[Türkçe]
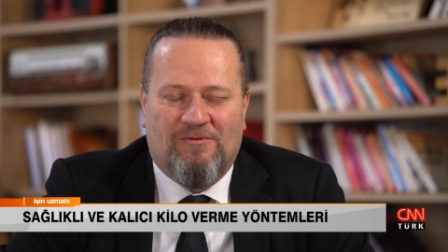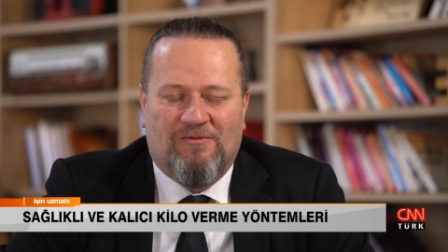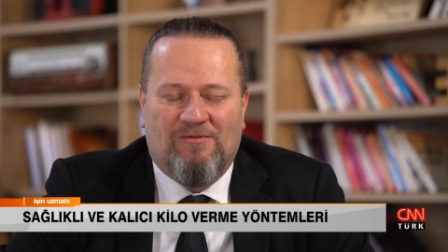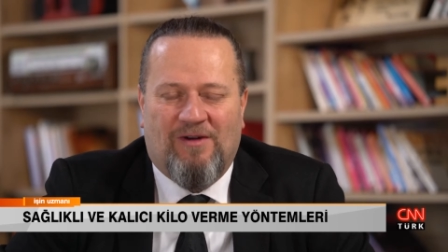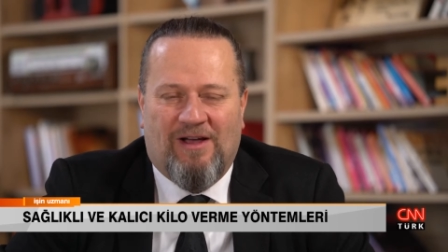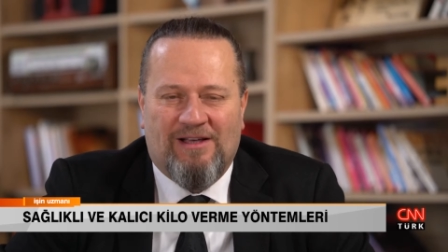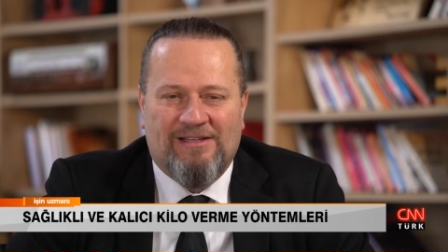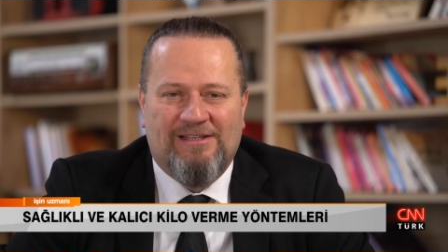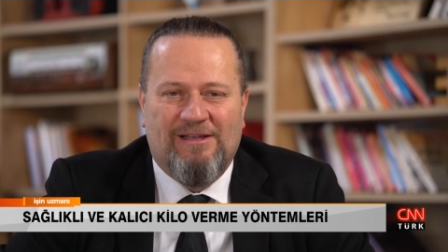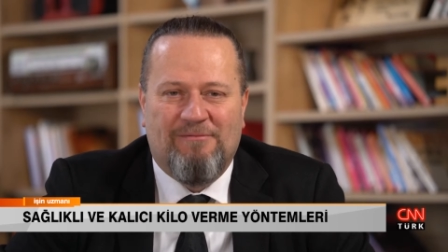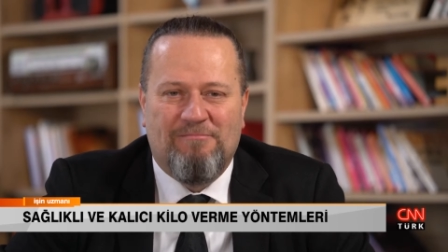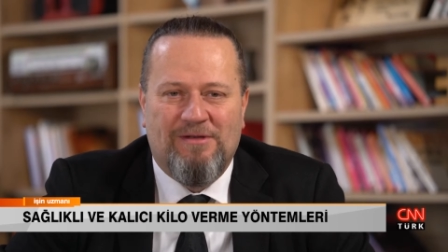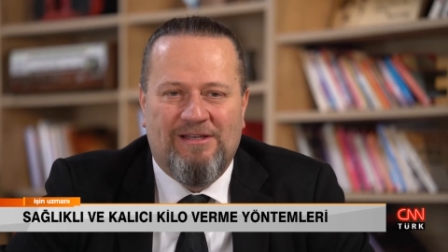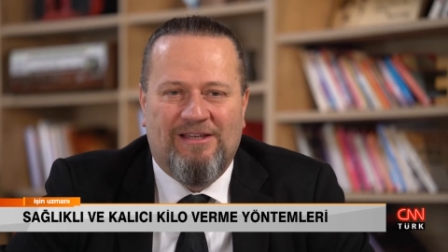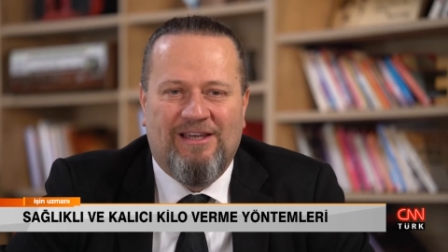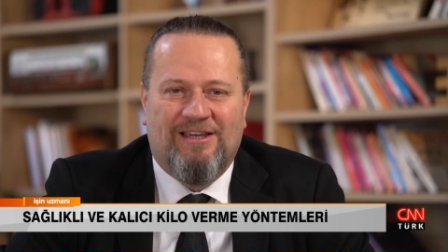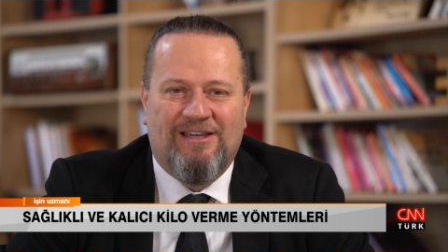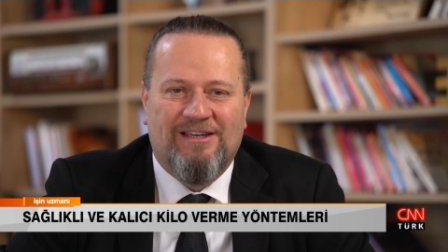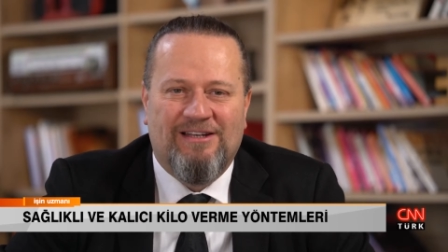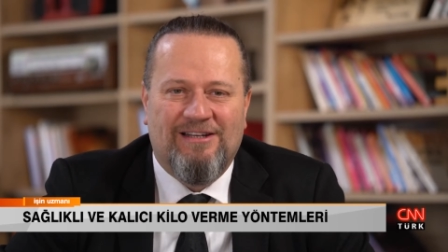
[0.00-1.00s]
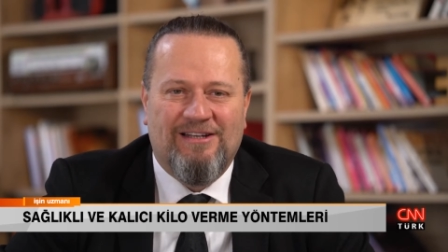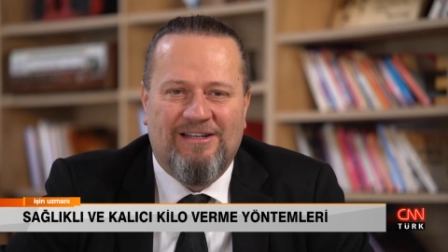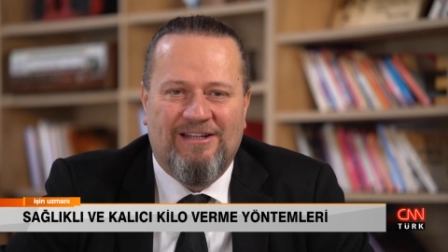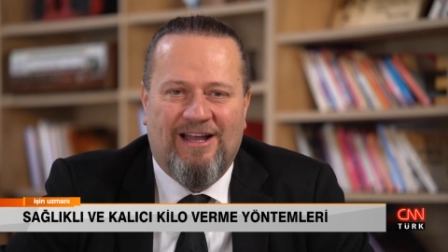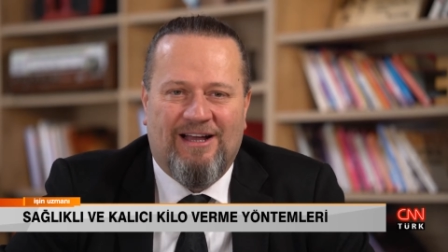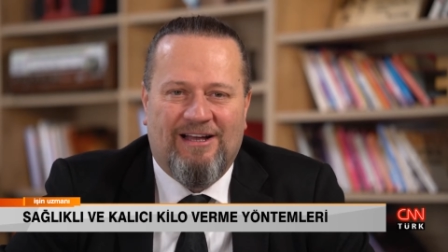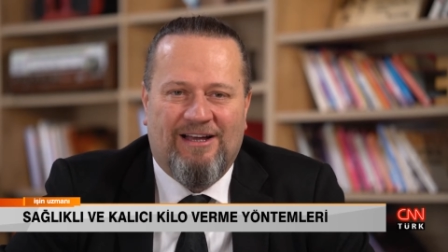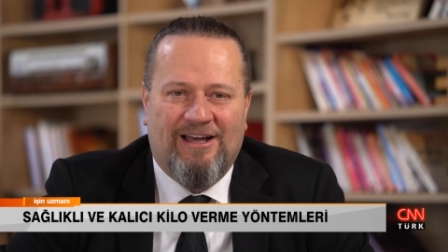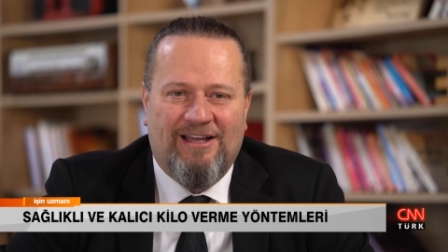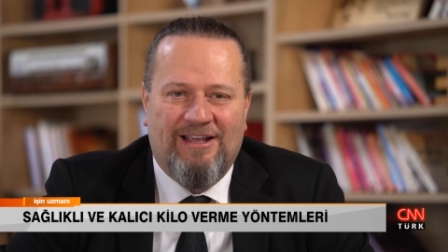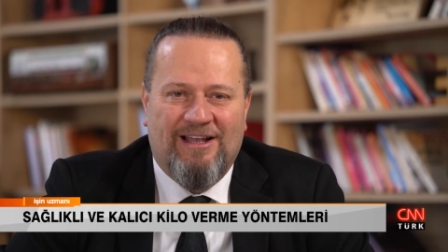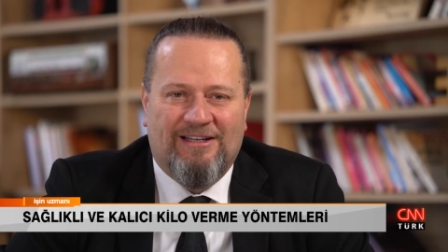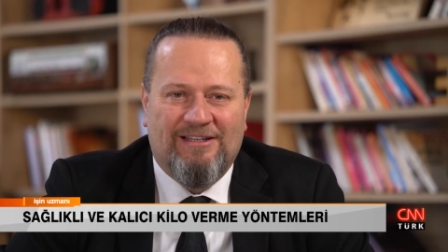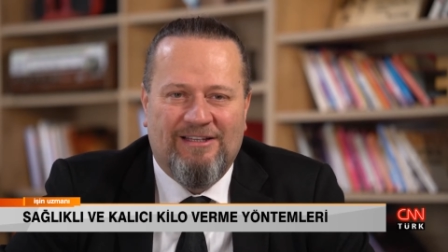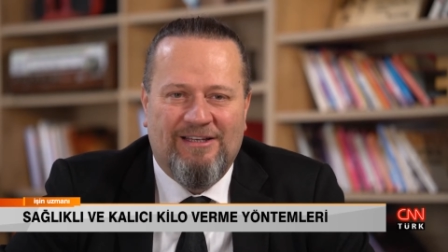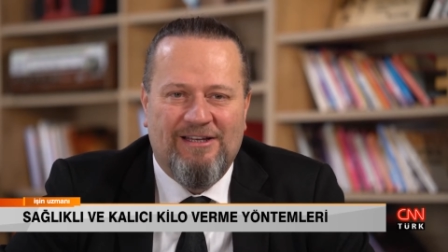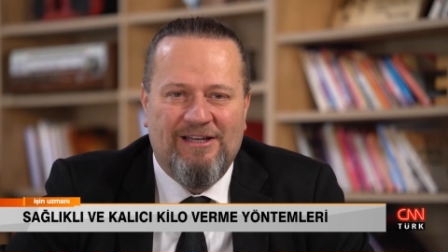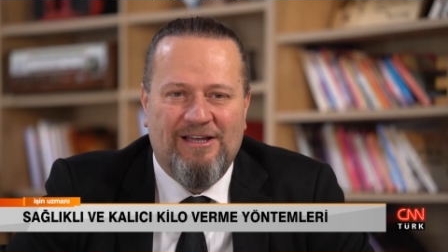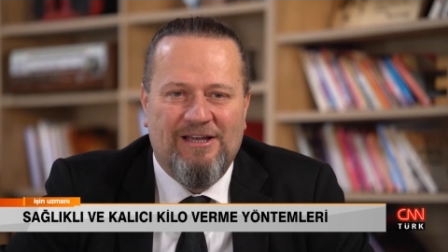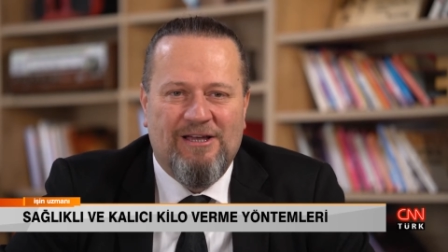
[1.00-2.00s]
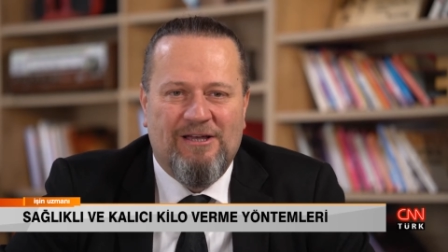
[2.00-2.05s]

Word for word: fazla bilgi kirliliğinden kaynaklı